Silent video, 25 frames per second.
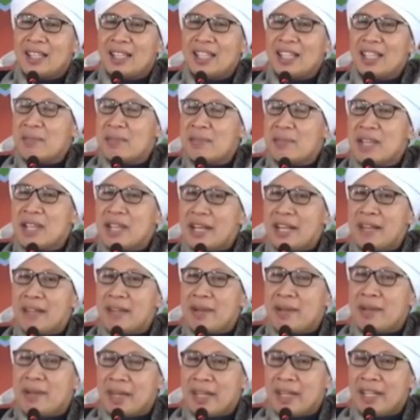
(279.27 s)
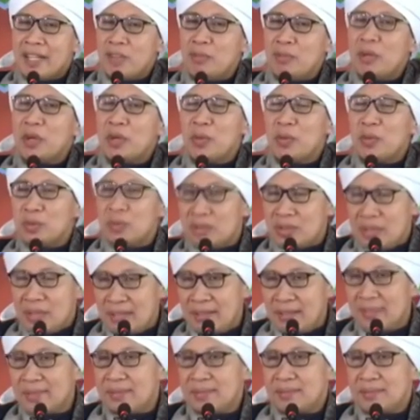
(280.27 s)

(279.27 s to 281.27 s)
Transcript: tidak bisa nerima mereka itu berdusta